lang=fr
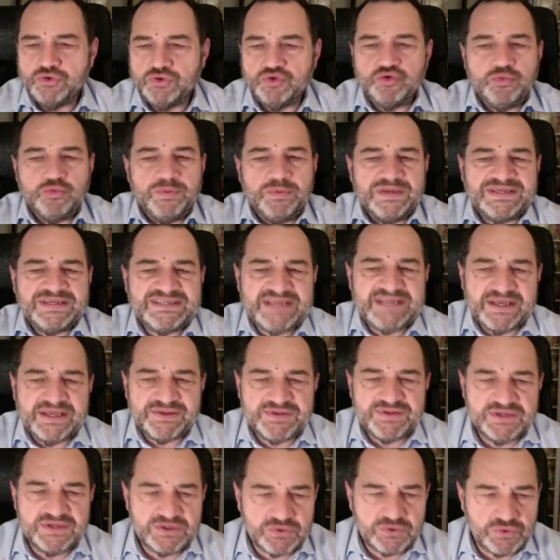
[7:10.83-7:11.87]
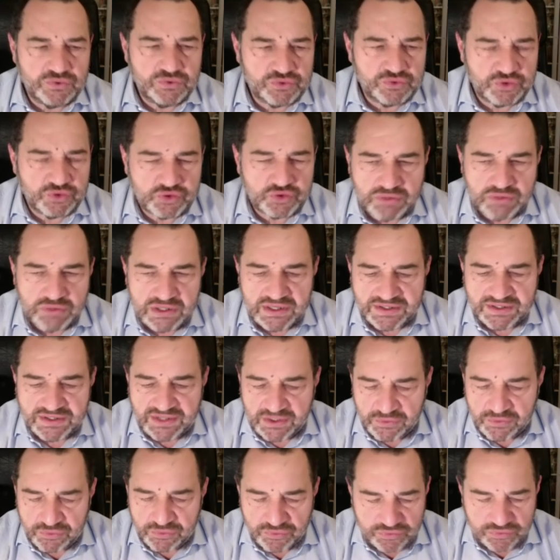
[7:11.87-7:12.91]
Je ne suis pas certain que ce soit
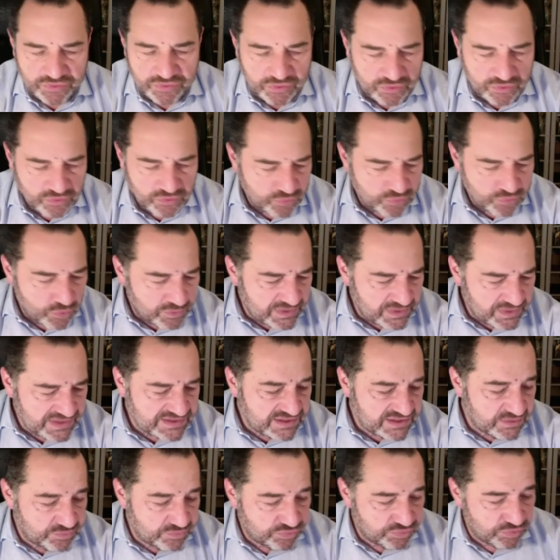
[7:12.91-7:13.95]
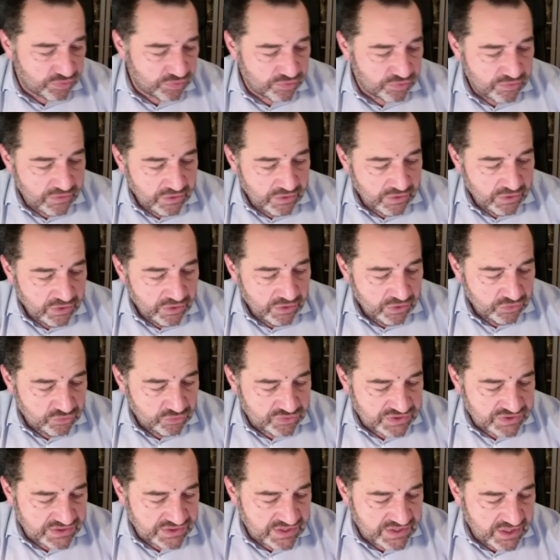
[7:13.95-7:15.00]
l'interlocuteur le mieux placé pour
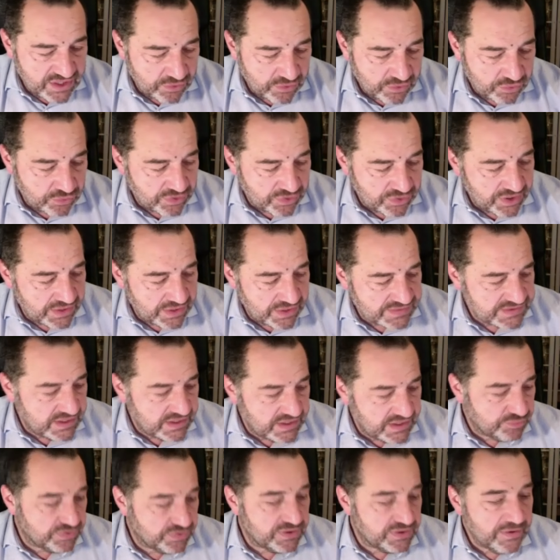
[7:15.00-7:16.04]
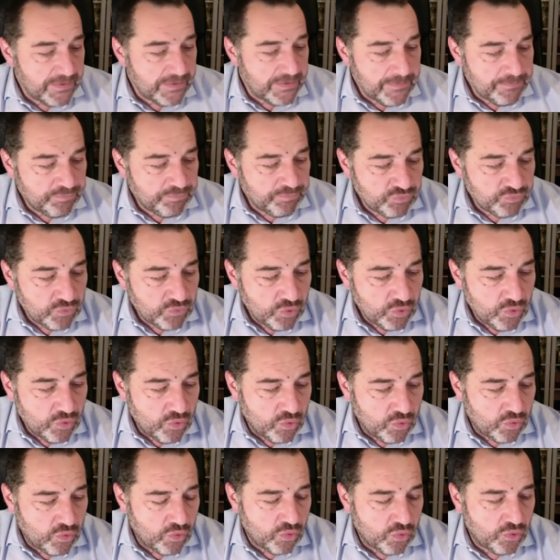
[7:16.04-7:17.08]
vous euh, aider à reconquérir ça. Et puis,
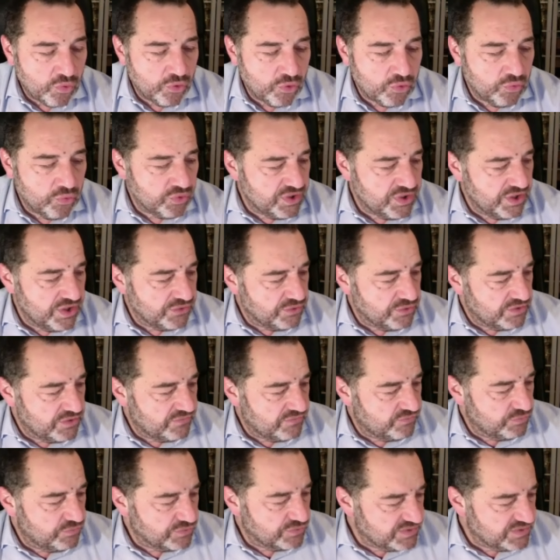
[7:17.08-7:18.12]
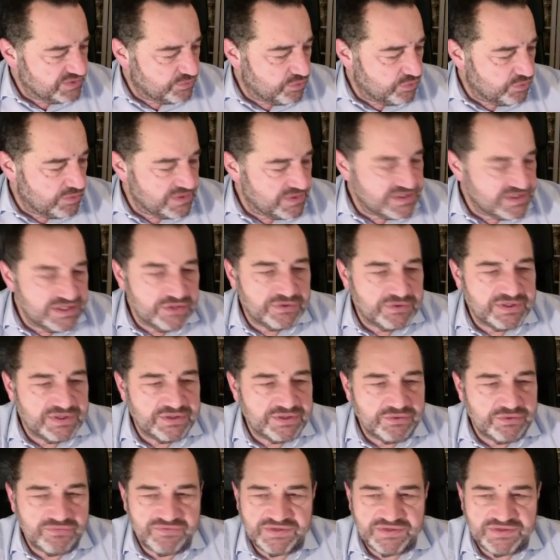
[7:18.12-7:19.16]
on, reconquiert de l'influence diplomatique
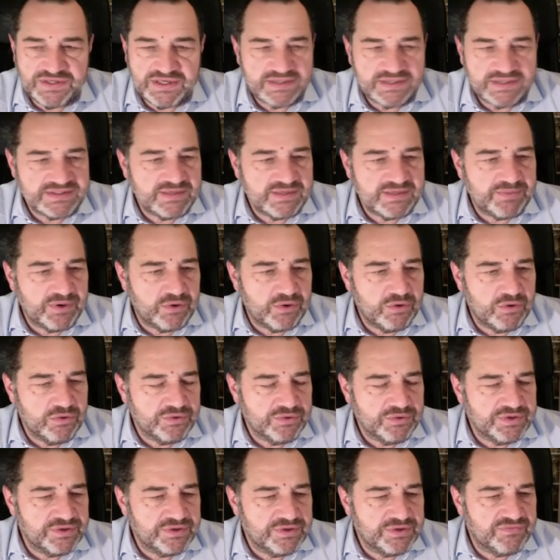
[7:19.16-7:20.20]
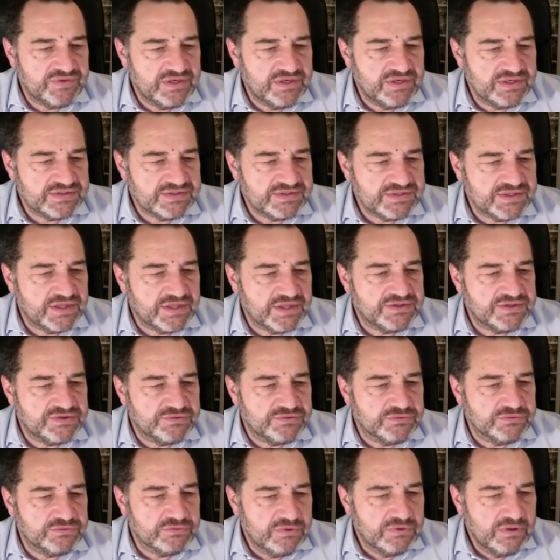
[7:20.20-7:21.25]
en étant fidèle à sa parole, en étant fidèle à sa
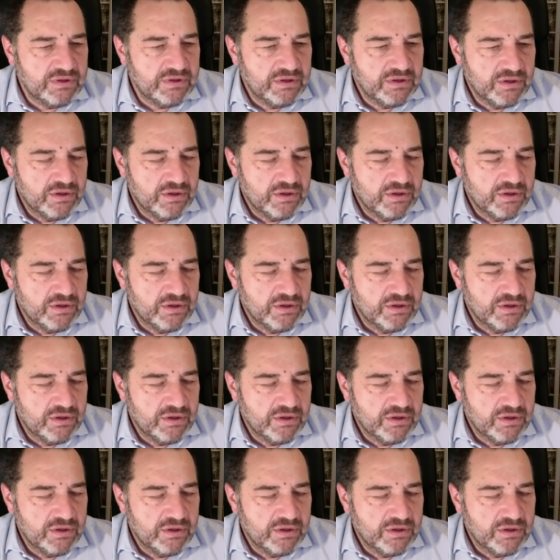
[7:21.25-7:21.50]
tradition,